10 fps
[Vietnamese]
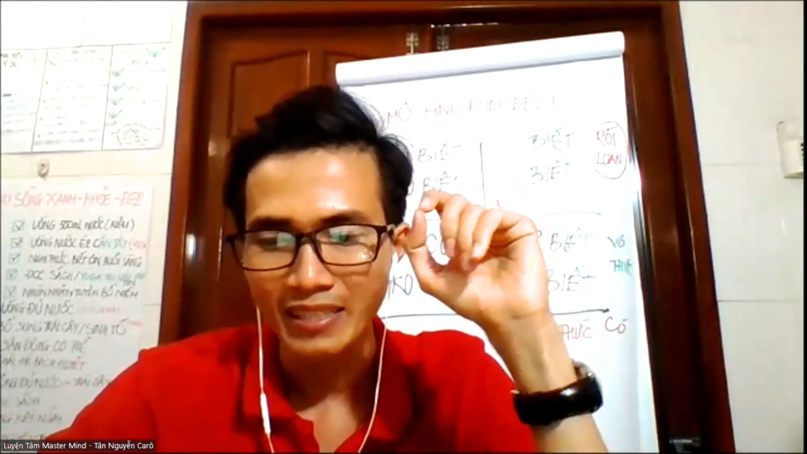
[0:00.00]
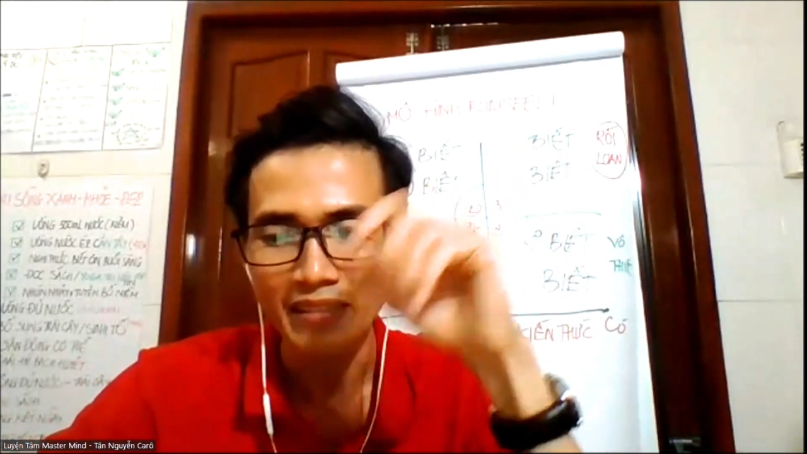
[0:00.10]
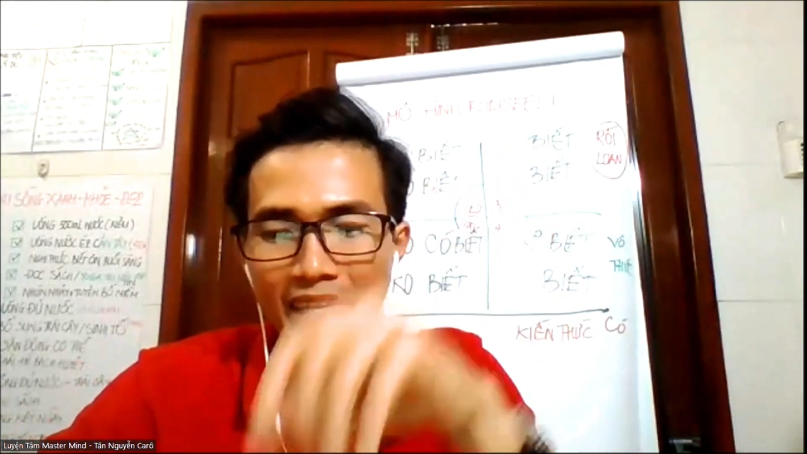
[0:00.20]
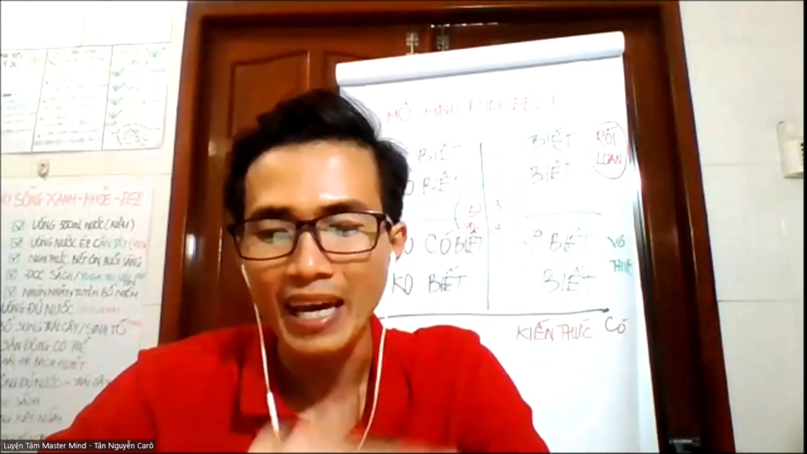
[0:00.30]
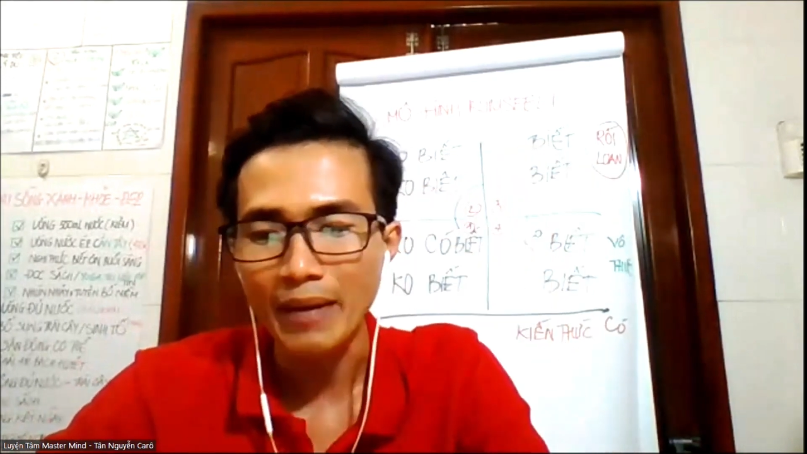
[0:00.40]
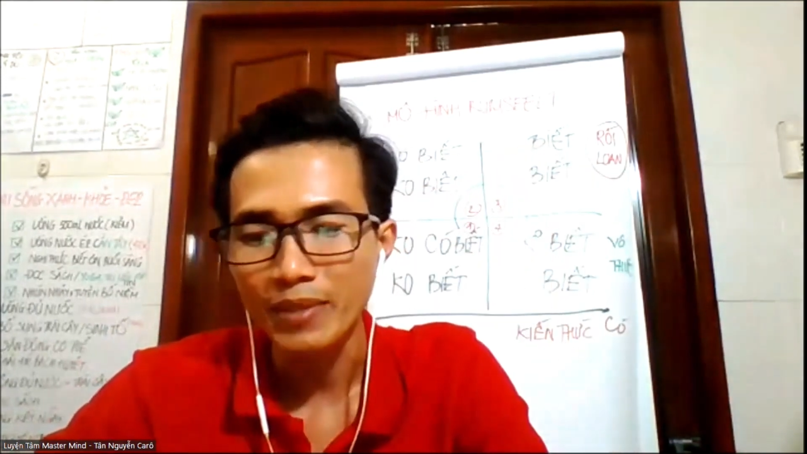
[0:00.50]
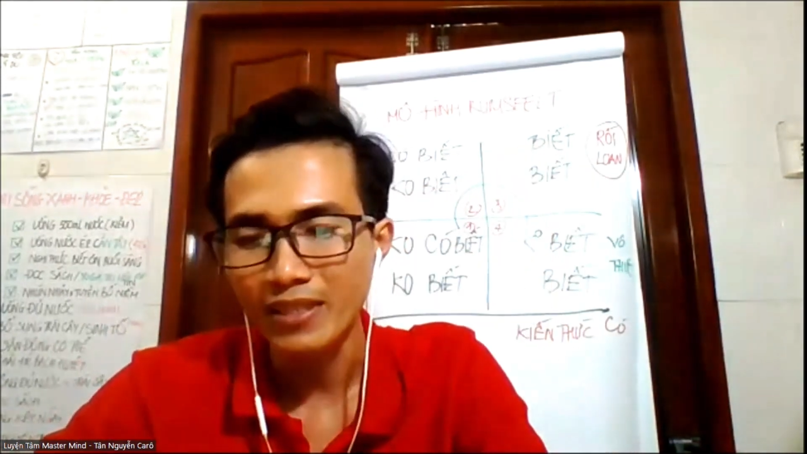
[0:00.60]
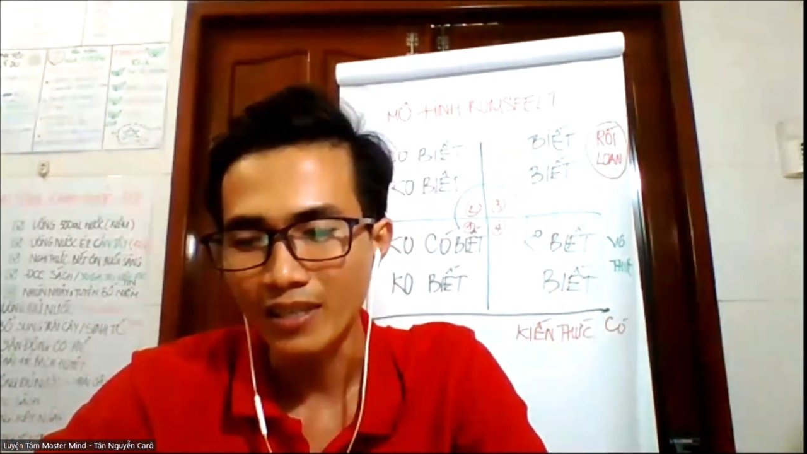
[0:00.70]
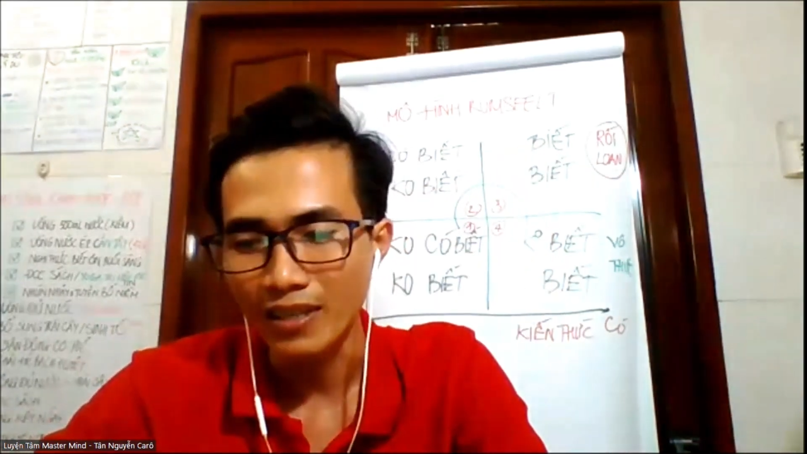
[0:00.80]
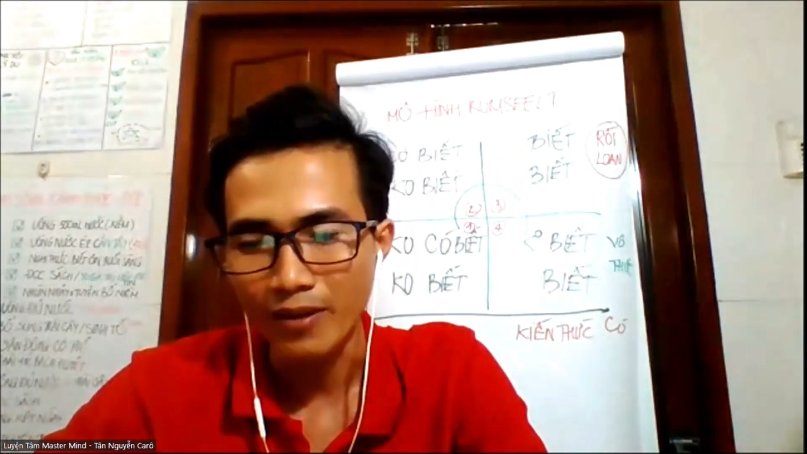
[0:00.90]
chị cứ nghe
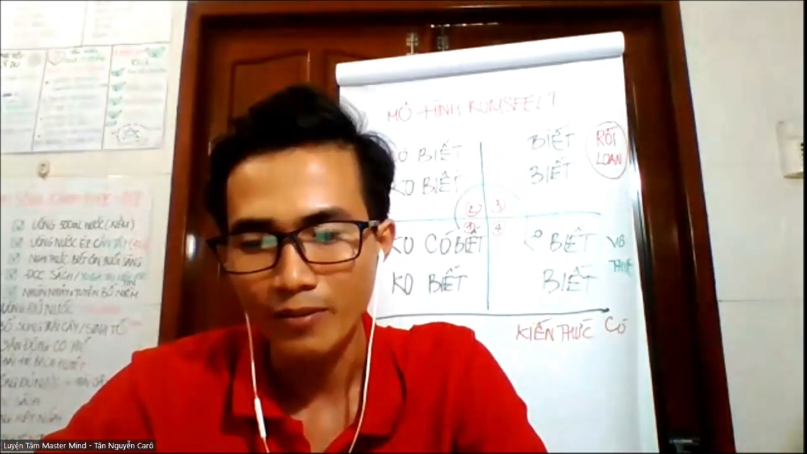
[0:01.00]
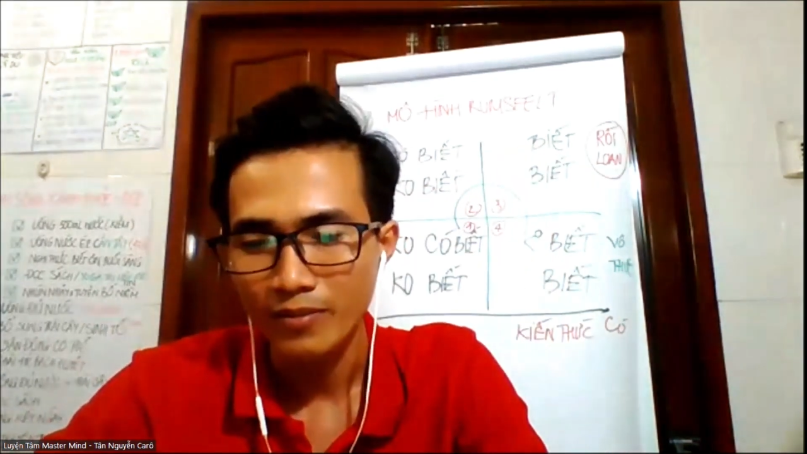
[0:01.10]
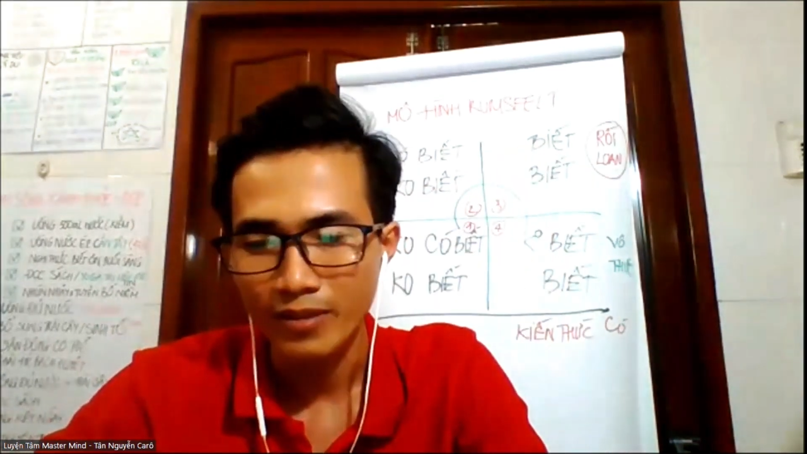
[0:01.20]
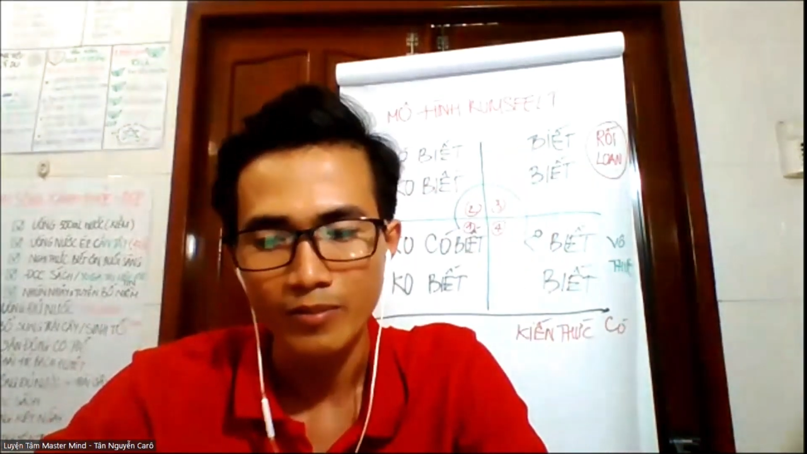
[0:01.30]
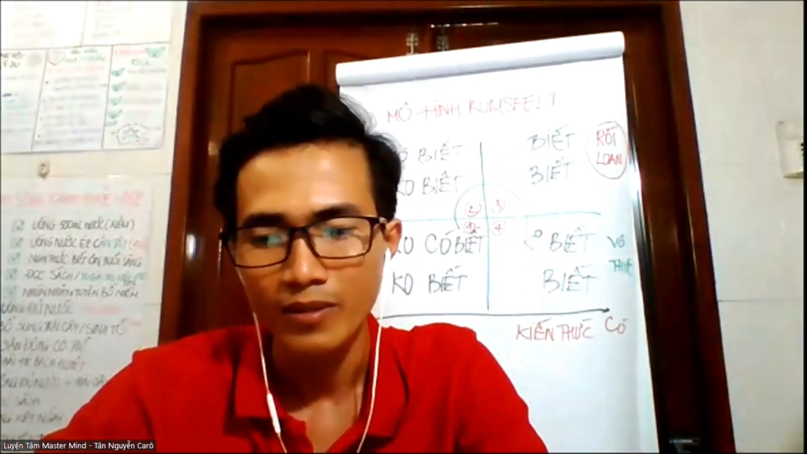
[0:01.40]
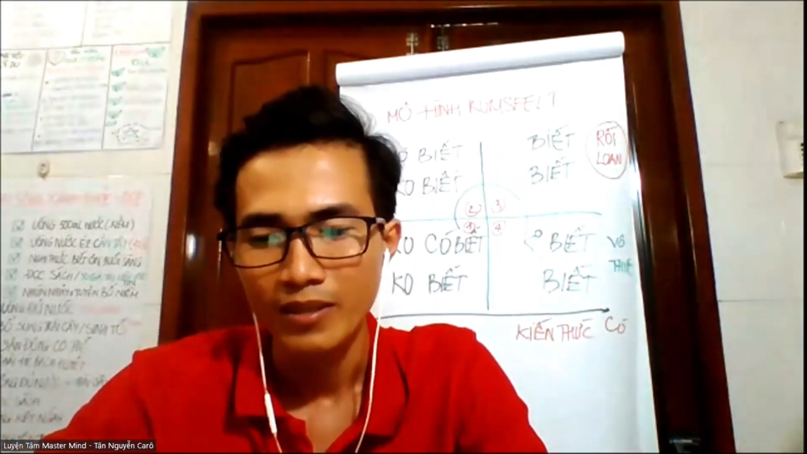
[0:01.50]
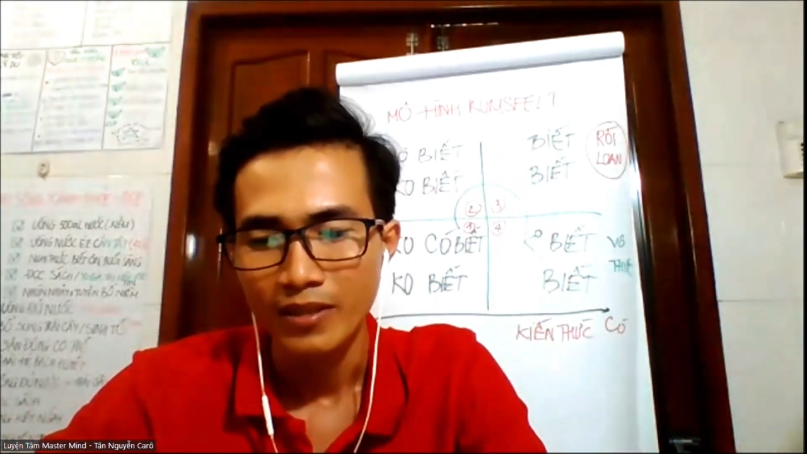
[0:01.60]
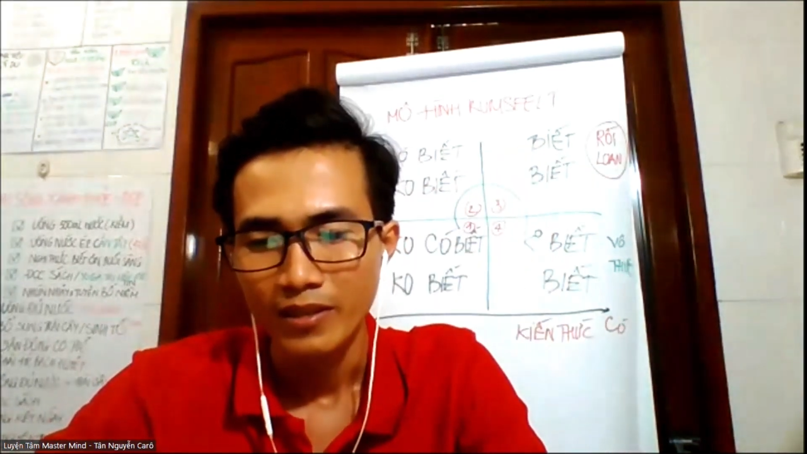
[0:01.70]
20 giờ phải không không